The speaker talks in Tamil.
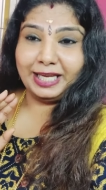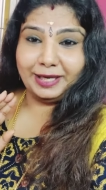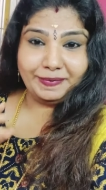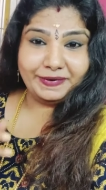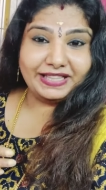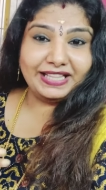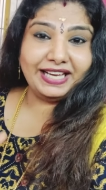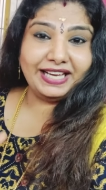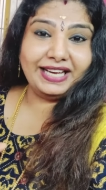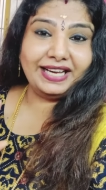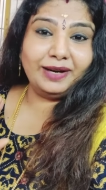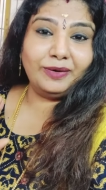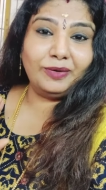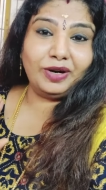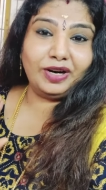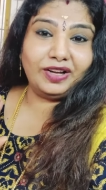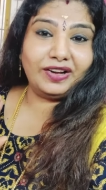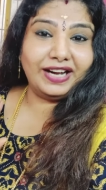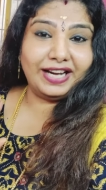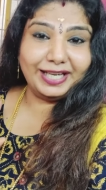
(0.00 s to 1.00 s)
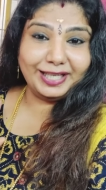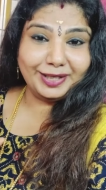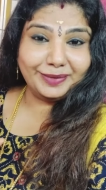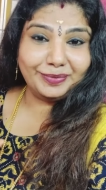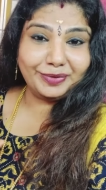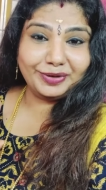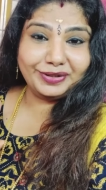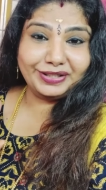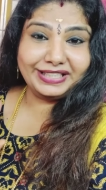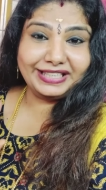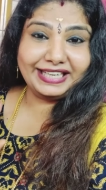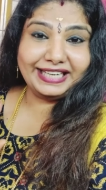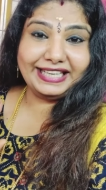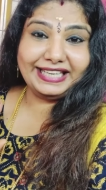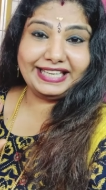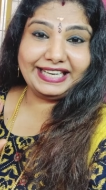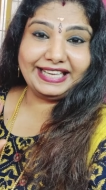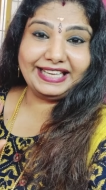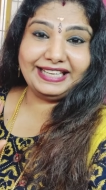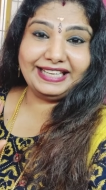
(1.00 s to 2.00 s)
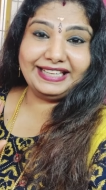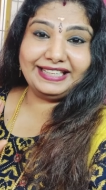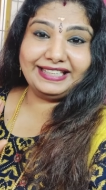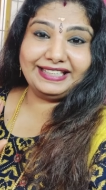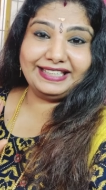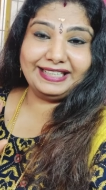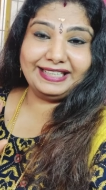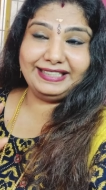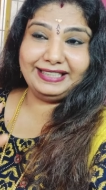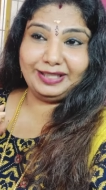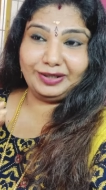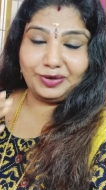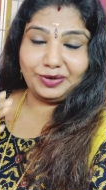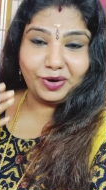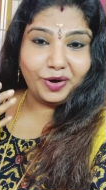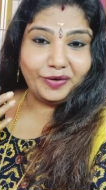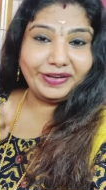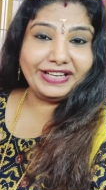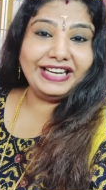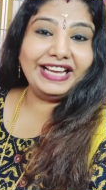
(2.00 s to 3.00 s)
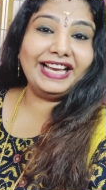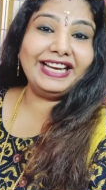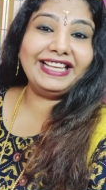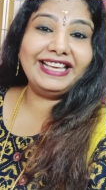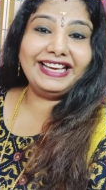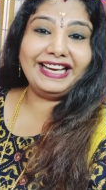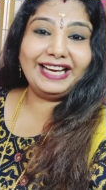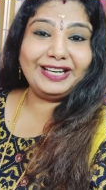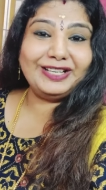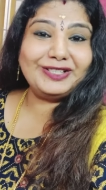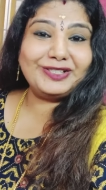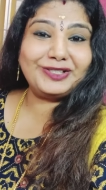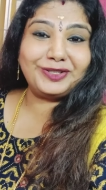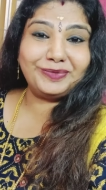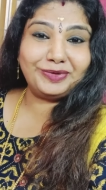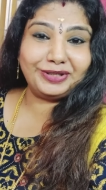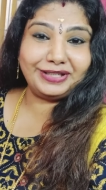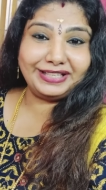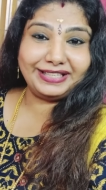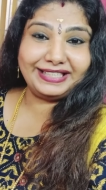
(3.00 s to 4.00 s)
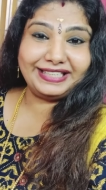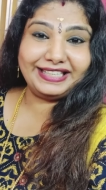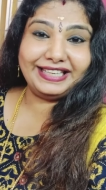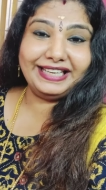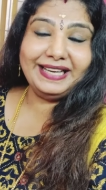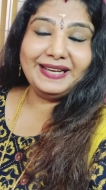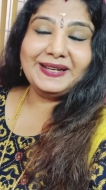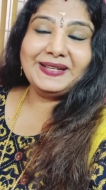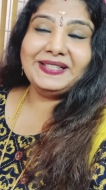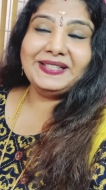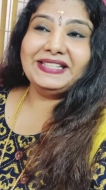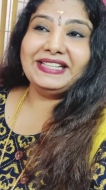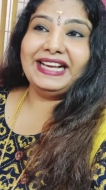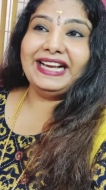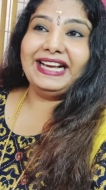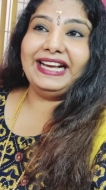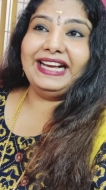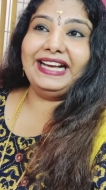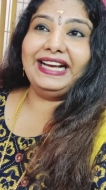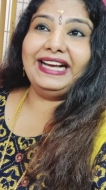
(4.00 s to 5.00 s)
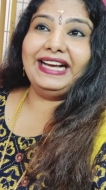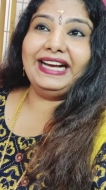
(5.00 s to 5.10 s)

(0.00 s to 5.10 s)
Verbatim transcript: இப்படி தான் உலகம் அழிய போகுதுன்னு நினைக்கிறேன் இந்த கோவிட்னாலேயே அழிஞ்சிடும் போல் இருக்குது